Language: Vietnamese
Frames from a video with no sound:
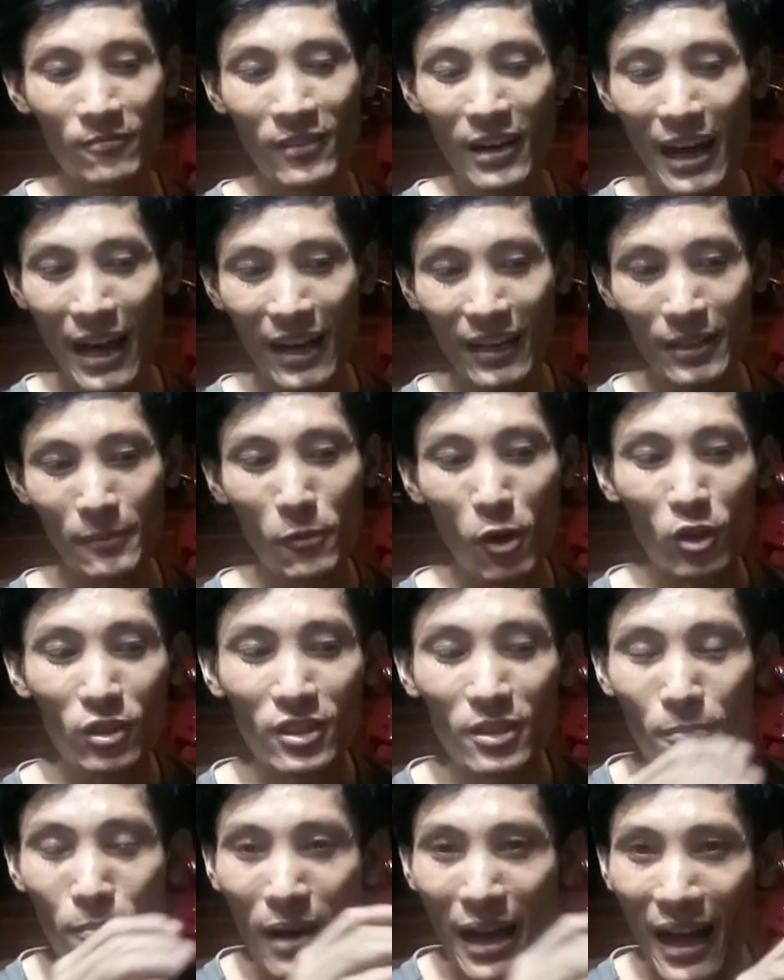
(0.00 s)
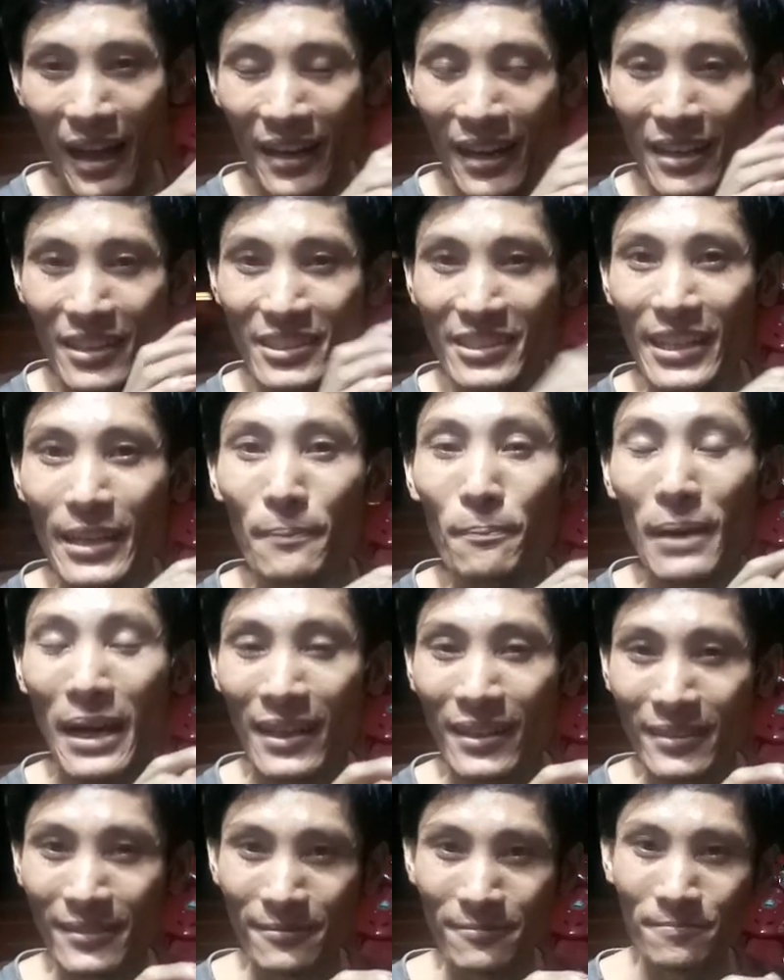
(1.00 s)
và cái món thứ ba là xét
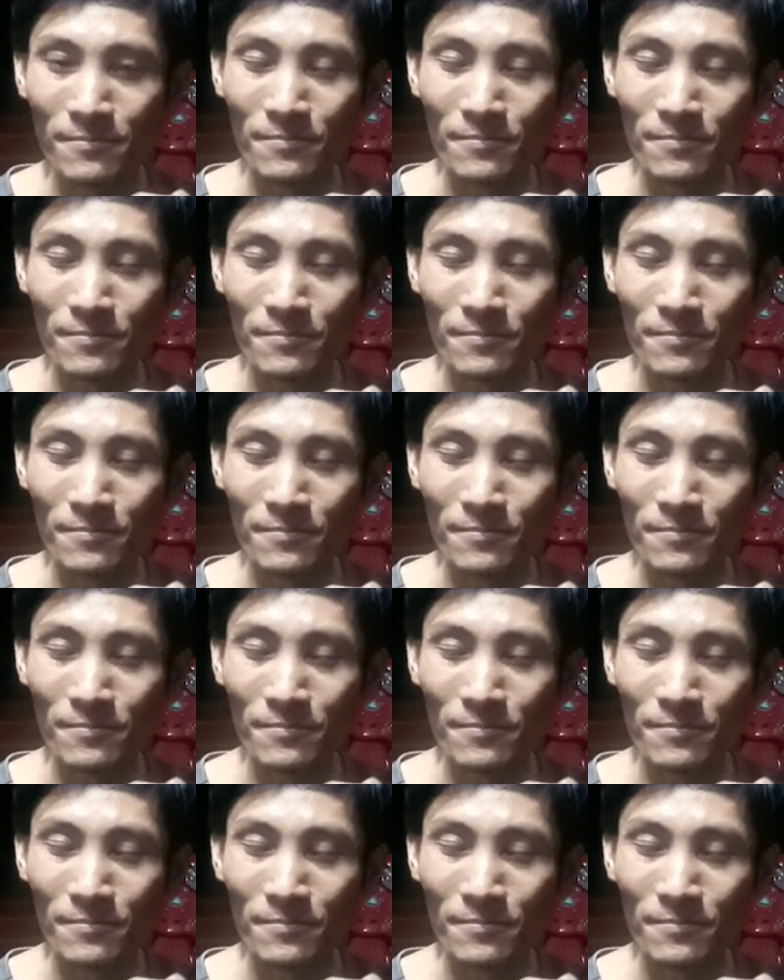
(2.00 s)
măng